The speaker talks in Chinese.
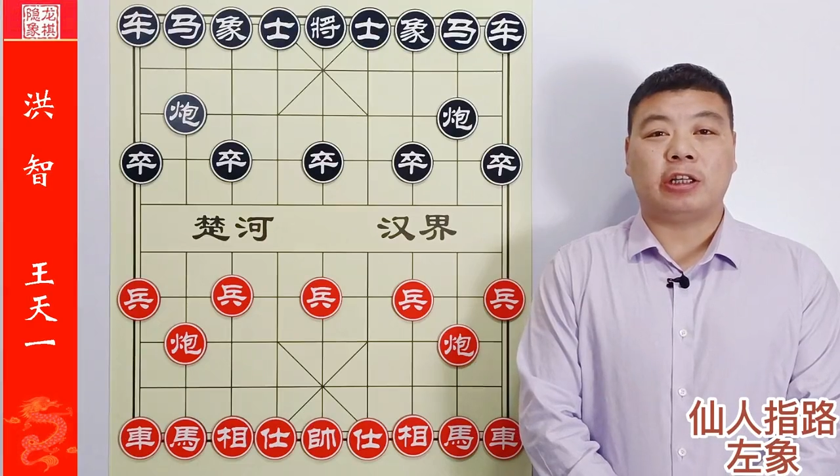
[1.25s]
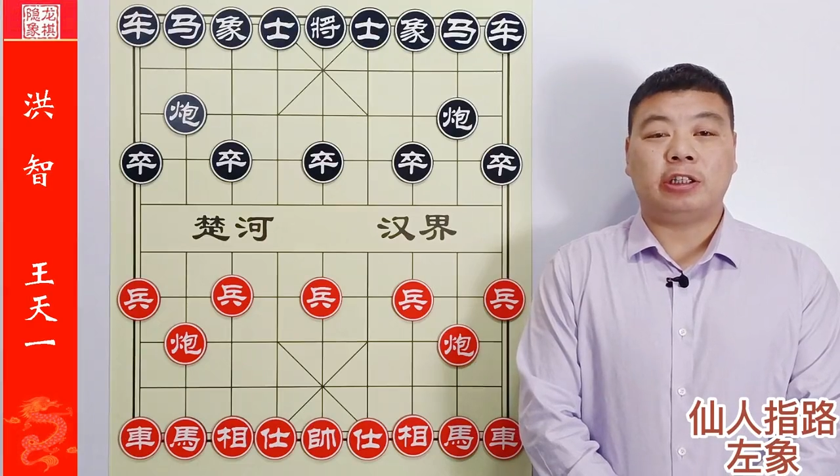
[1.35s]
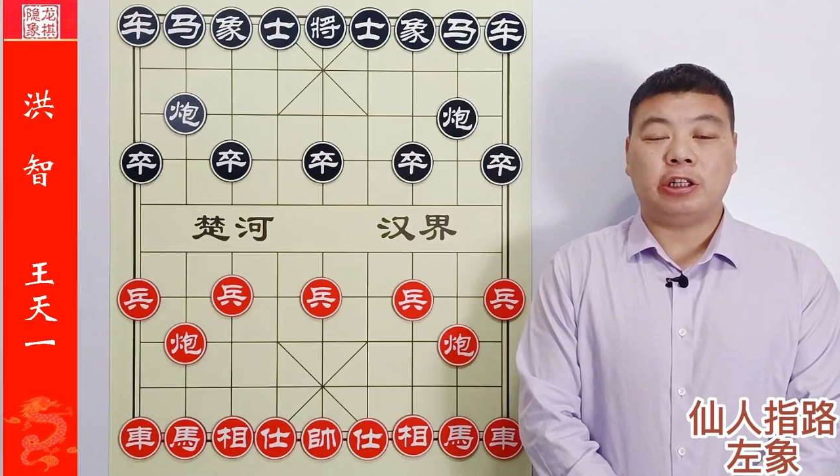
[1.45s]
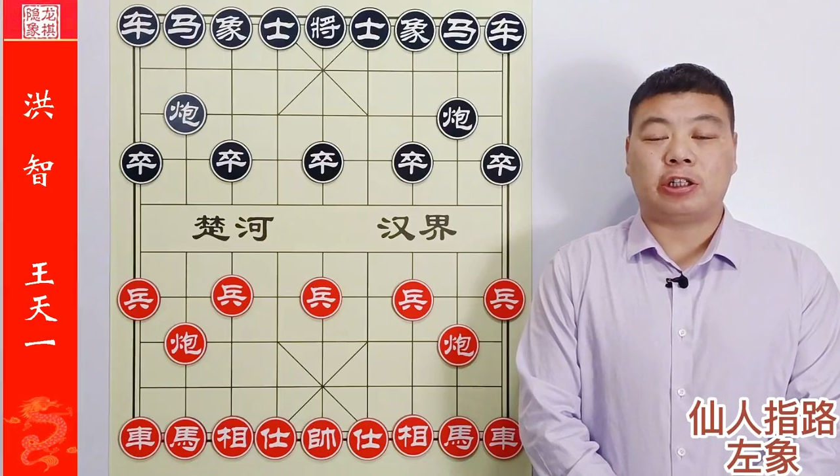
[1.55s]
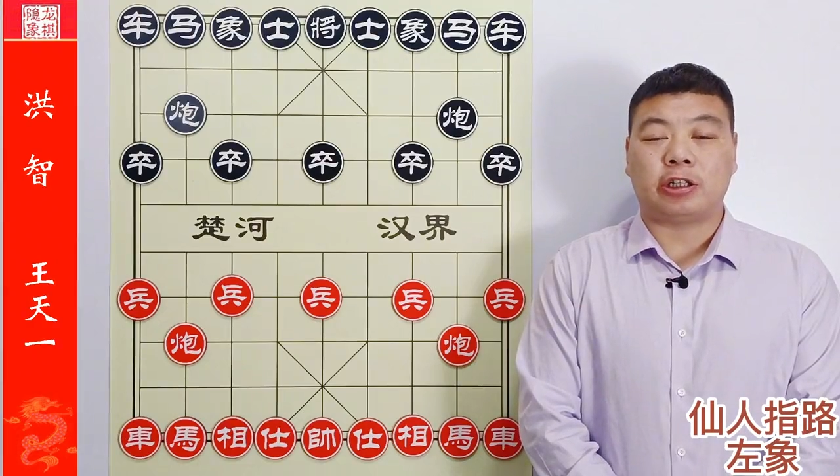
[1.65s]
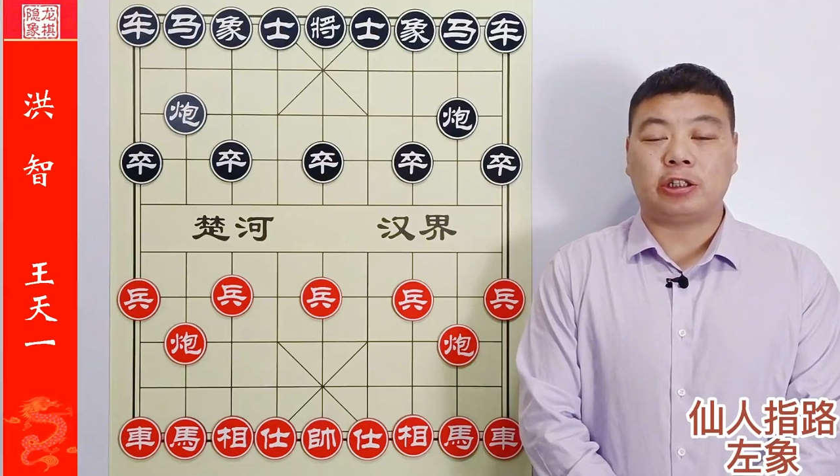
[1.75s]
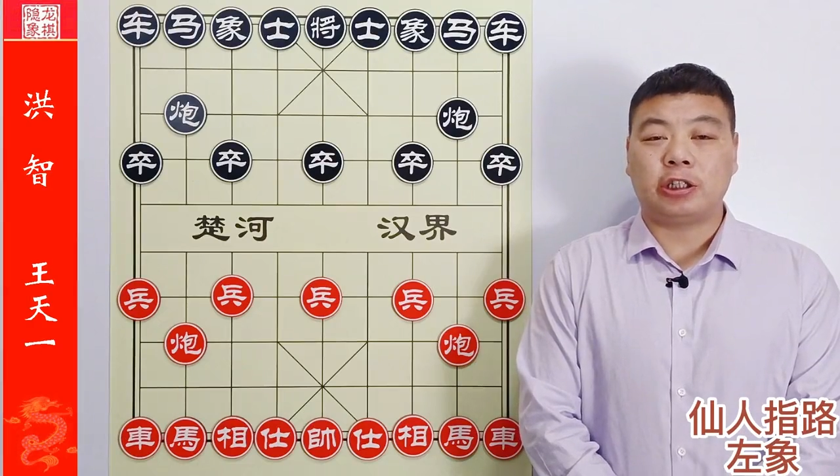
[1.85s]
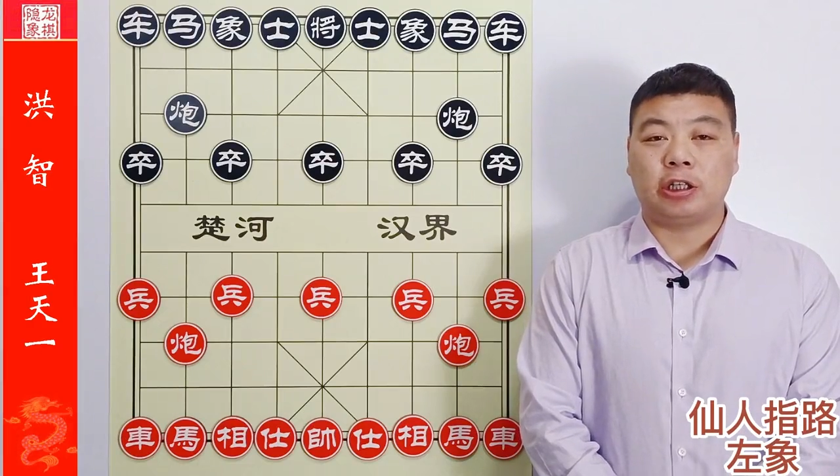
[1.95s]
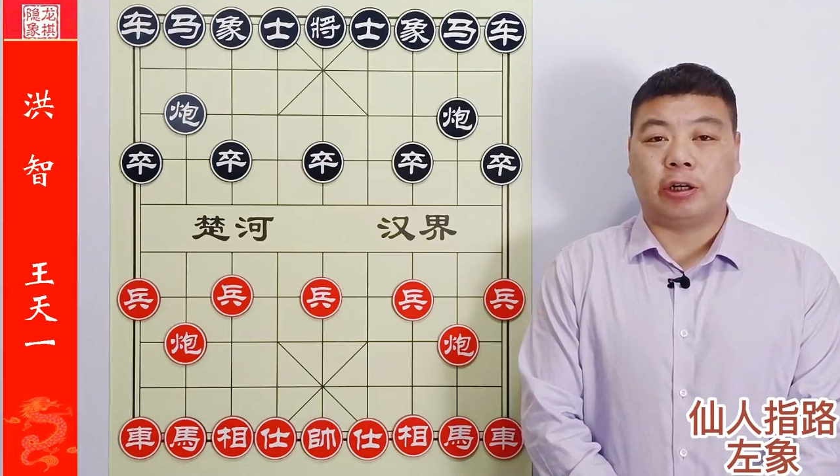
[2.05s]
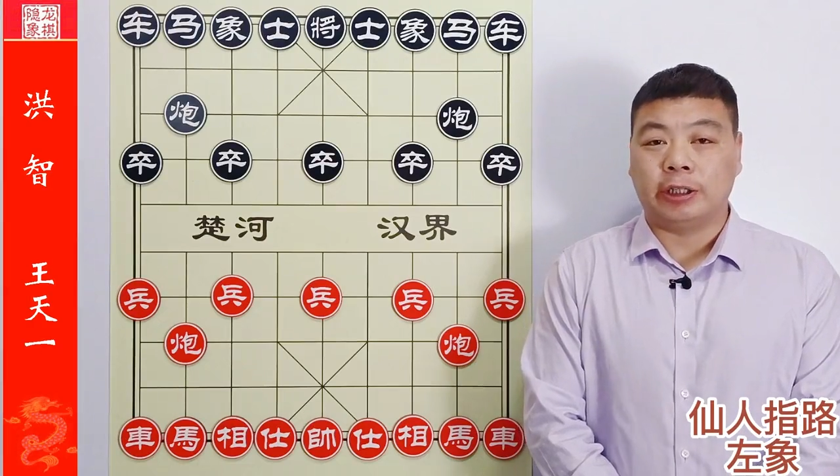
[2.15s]
第十
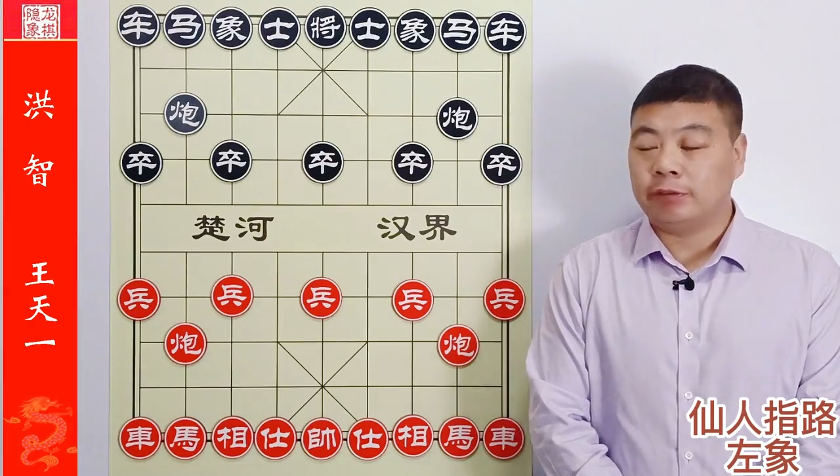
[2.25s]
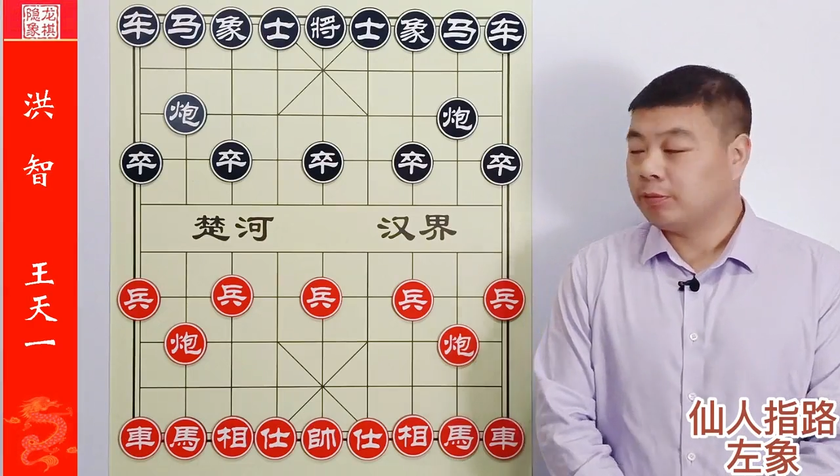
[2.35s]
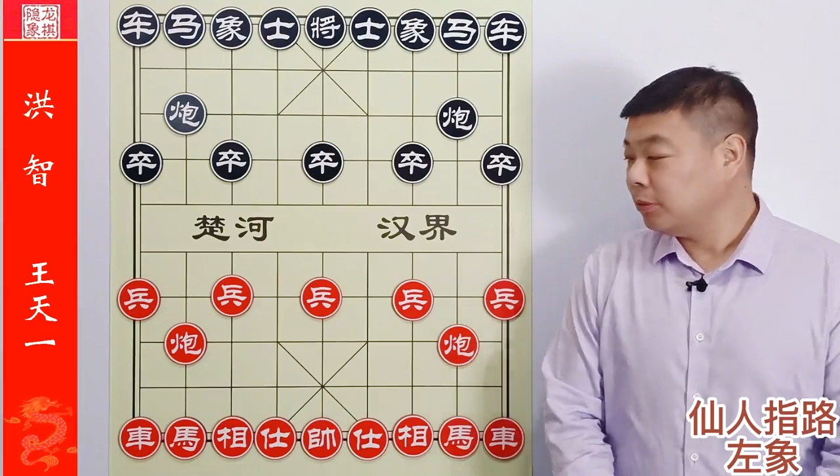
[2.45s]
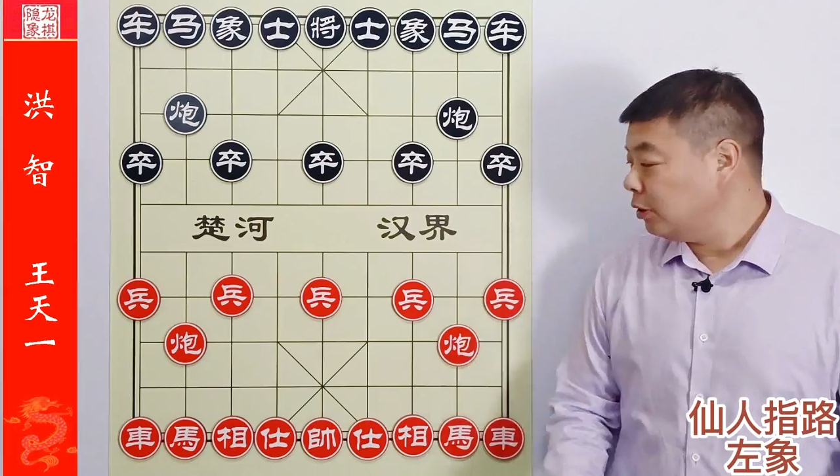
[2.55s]
四轮，